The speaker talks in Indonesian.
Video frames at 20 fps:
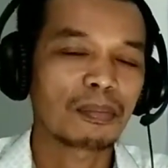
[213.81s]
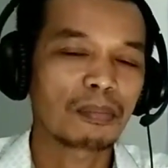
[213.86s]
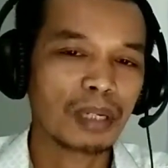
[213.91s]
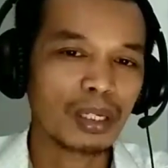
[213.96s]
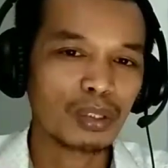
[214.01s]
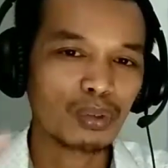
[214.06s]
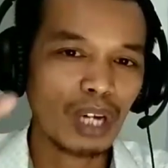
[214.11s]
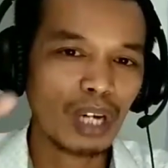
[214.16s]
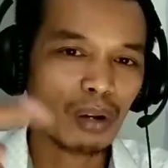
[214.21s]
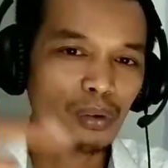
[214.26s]

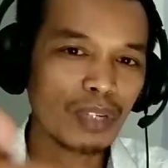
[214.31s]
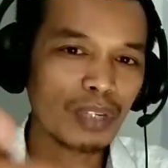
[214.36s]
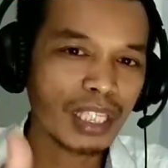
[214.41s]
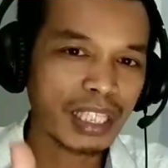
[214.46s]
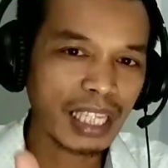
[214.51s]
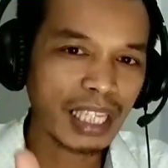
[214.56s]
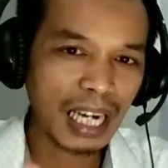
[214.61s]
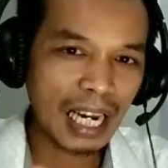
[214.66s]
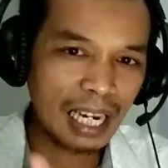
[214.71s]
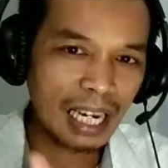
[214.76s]
Begitu Alwi di
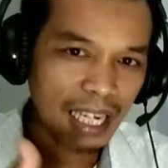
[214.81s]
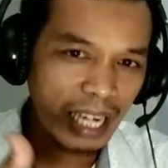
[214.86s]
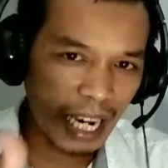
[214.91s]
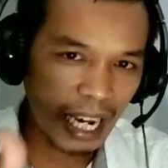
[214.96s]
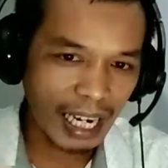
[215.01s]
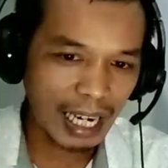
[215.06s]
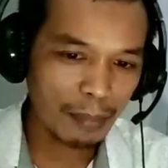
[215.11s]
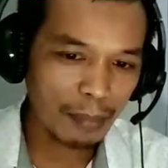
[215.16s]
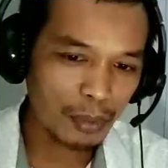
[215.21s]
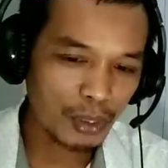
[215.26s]
tengah
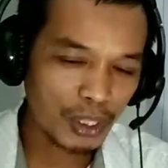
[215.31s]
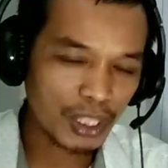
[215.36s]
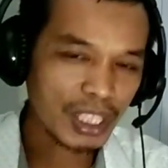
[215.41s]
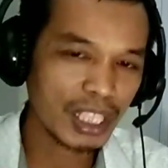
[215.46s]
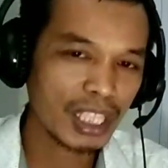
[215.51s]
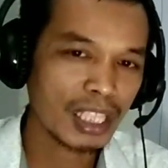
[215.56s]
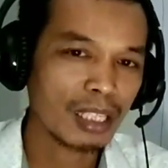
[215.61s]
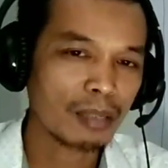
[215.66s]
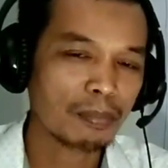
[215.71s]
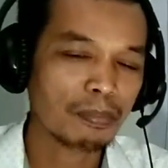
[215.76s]
agak
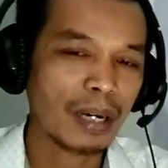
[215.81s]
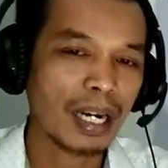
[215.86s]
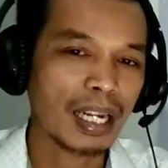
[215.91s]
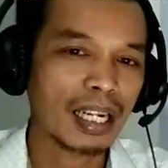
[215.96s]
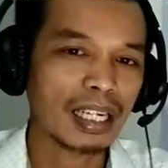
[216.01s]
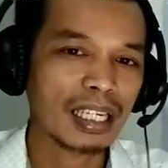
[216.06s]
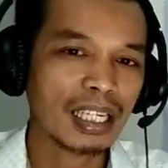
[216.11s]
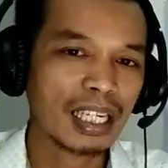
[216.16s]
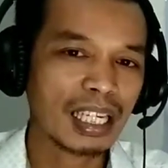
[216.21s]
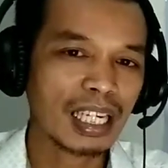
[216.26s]
posisinya di
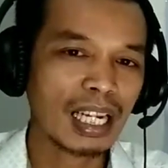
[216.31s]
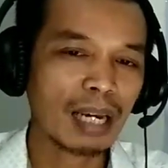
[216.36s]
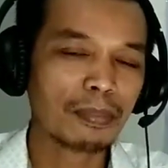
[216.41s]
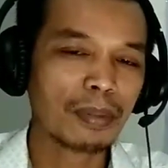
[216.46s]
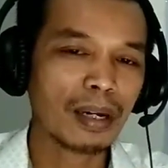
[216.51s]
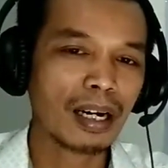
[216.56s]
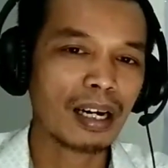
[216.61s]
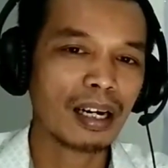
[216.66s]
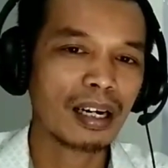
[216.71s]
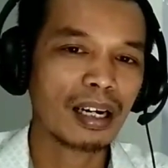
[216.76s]
depan.
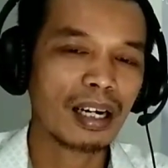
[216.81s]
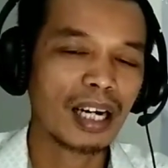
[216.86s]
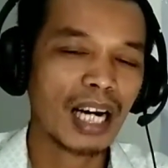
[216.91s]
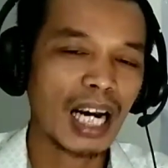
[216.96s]
Kenapa?